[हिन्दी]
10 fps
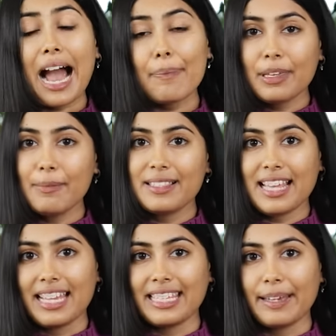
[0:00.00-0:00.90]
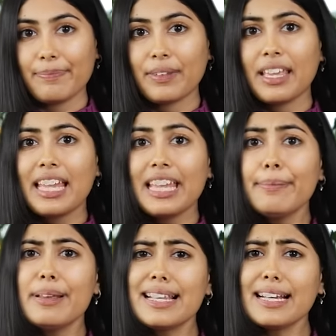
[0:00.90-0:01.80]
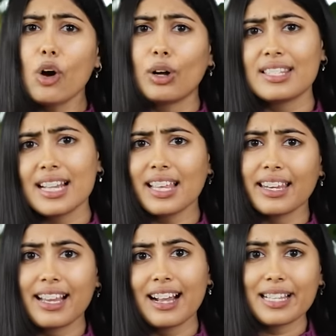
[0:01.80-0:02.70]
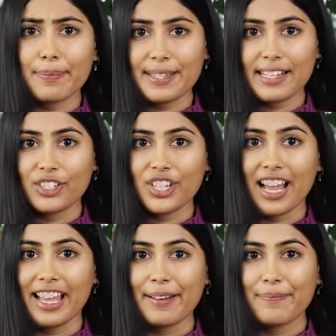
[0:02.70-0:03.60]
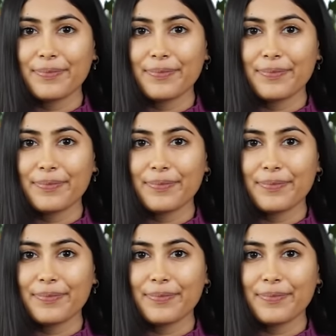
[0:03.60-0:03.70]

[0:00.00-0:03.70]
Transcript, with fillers: आप ही बताइए इनमें से कौन सा तरीका सबसे अच्छा है